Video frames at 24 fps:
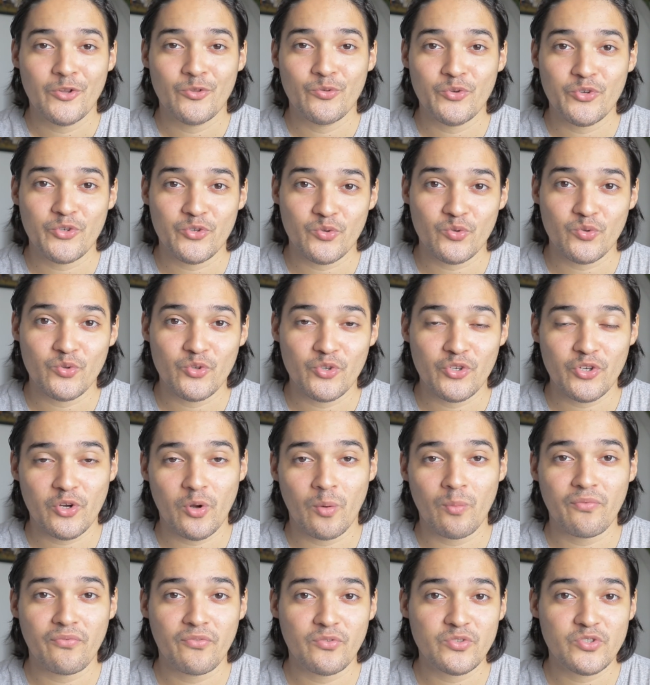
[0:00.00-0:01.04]
no estudo de
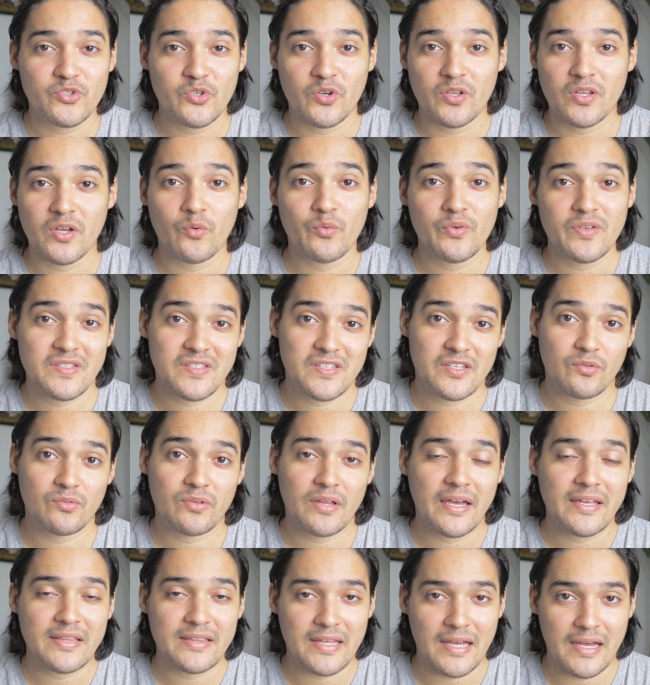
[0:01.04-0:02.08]
como funciona o ensino
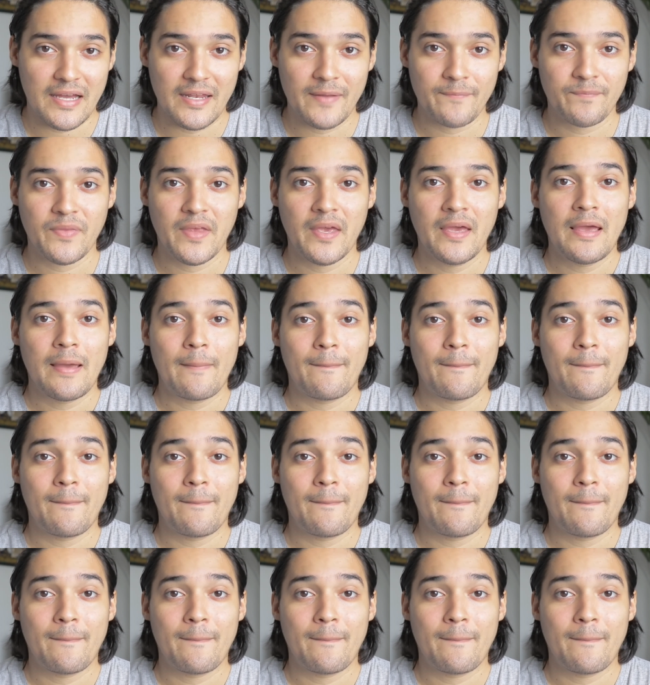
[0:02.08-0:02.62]
na Itália,